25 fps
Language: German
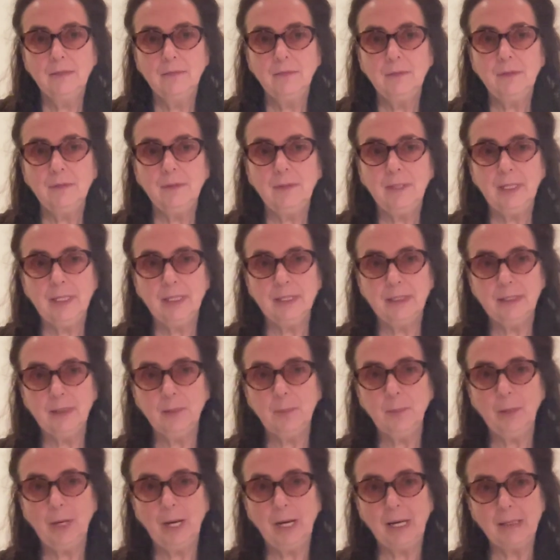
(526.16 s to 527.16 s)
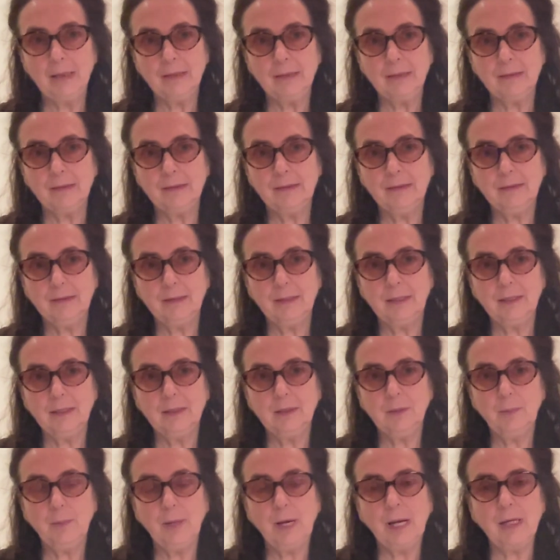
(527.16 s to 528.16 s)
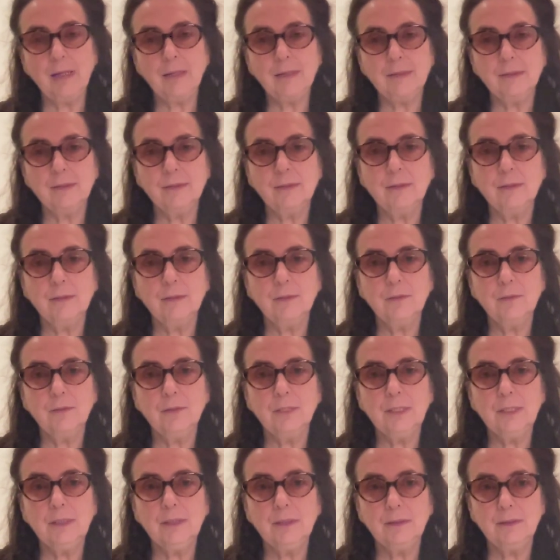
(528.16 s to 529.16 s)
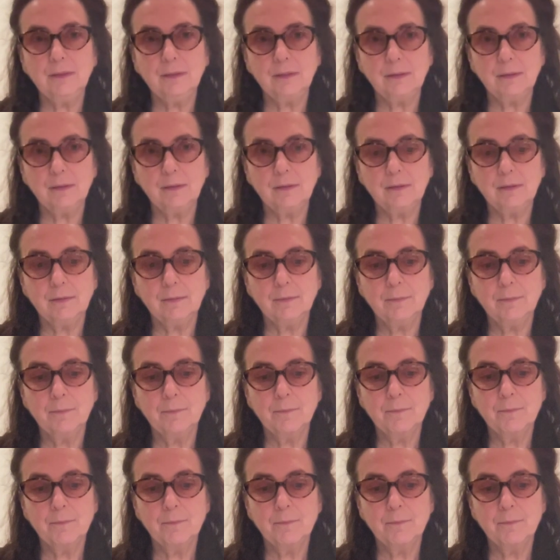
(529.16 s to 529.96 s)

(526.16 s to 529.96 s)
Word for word: wie sehr die Praxis eine Praxis des Friedens ist.